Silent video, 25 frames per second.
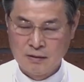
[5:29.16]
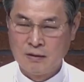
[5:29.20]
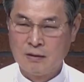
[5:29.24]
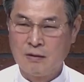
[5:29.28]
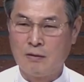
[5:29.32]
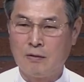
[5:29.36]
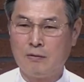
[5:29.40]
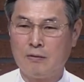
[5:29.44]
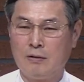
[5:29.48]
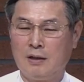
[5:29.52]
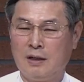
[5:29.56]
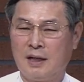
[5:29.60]

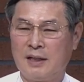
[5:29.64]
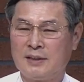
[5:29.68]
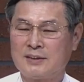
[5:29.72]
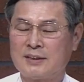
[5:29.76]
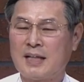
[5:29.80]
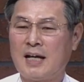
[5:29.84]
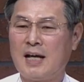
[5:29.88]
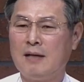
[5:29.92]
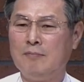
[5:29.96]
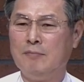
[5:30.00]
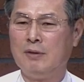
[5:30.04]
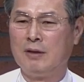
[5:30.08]
오늘날
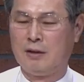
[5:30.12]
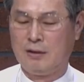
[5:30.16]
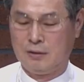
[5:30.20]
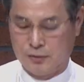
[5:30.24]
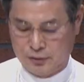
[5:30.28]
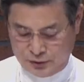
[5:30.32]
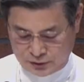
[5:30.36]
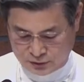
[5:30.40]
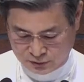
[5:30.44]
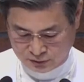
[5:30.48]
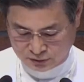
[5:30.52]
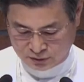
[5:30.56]
사명을
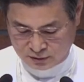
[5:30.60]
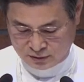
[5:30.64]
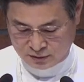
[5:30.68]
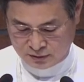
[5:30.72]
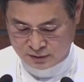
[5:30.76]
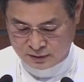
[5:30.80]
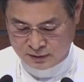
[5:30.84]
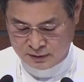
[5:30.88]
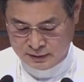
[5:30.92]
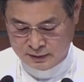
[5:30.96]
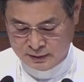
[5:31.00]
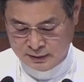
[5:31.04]
놓치고
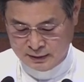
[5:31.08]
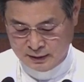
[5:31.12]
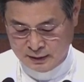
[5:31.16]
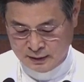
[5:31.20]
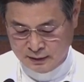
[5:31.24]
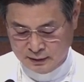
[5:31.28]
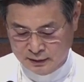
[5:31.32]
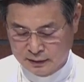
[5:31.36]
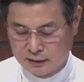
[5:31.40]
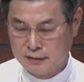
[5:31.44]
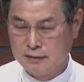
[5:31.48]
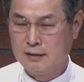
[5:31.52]

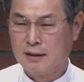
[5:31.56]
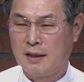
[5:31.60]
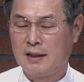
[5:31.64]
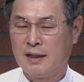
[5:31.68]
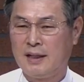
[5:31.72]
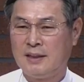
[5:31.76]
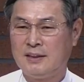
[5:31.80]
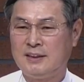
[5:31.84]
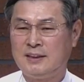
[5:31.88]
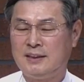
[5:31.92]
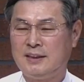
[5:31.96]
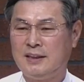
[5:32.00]

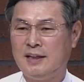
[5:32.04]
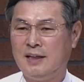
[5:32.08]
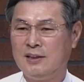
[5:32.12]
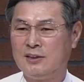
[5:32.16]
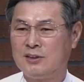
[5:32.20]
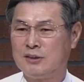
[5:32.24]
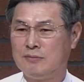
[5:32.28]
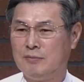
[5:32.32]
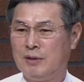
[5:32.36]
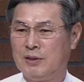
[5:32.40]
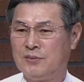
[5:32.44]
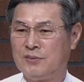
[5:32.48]
영광에 취해
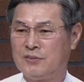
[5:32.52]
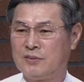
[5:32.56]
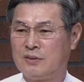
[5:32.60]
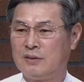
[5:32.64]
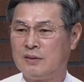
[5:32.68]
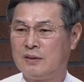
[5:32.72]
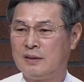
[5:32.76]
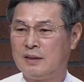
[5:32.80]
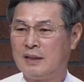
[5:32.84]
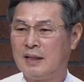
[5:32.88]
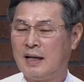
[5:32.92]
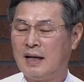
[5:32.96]

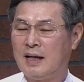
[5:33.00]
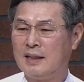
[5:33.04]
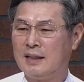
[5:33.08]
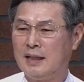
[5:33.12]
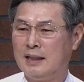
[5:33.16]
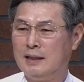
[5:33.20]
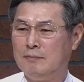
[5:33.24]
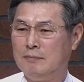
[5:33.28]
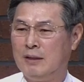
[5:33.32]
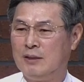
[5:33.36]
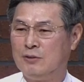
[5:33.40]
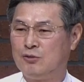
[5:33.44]
있으면서
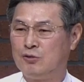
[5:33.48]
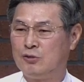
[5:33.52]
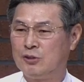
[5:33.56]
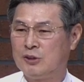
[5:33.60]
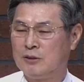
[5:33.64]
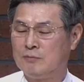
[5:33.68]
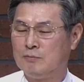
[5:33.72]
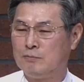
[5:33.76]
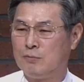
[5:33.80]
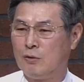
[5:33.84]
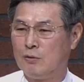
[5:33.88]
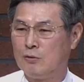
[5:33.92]
하나님의
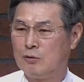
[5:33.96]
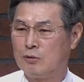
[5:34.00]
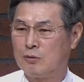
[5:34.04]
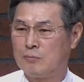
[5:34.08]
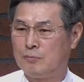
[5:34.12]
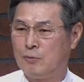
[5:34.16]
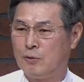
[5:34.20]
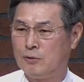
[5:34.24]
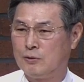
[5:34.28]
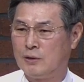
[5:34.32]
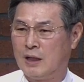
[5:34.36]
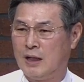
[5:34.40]
주신
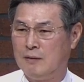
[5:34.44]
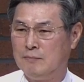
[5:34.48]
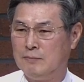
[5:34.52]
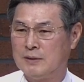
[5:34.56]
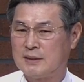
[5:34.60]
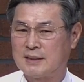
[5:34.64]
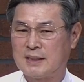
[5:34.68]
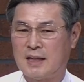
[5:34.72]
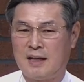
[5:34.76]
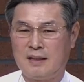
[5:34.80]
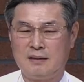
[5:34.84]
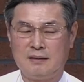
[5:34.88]
복으로
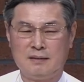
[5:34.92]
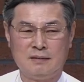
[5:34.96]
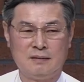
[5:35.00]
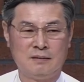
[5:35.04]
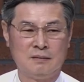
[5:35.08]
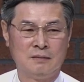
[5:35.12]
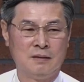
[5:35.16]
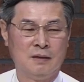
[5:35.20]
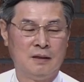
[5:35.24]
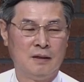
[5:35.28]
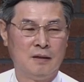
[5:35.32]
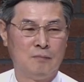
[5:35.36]
포장하며 사는
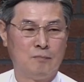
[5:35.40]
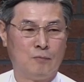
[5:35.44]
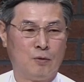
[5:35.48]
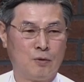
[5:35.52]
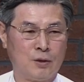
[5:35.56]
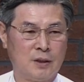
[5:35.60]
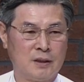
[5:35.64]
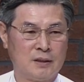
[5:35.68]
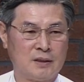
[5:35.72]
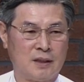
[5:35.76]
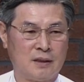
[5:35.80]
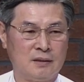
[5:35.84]

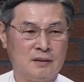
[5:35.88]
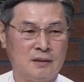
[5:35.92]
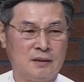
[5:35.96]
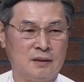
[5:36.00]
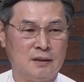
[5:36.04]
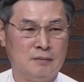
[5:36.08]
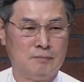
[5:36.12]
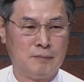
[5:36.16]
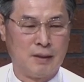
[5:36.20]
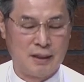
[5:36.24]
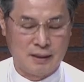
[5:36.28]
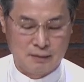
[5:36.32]
목회자들이
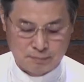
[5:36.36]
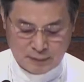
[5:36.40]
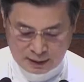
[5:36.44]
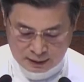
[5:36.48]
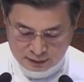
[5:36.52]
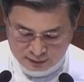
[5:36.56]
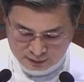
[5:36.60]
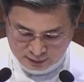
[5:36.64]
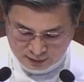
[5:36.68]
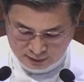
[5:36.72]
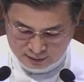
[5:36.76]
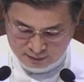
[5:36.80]
얼마나
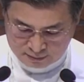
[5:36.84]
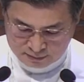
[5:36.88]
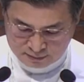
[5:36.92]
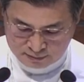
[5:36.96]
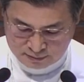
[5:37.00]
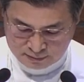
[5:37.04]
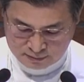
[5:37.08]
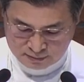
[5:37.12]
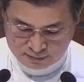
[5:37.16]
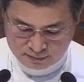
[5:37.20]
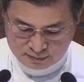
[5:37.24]
많은가요?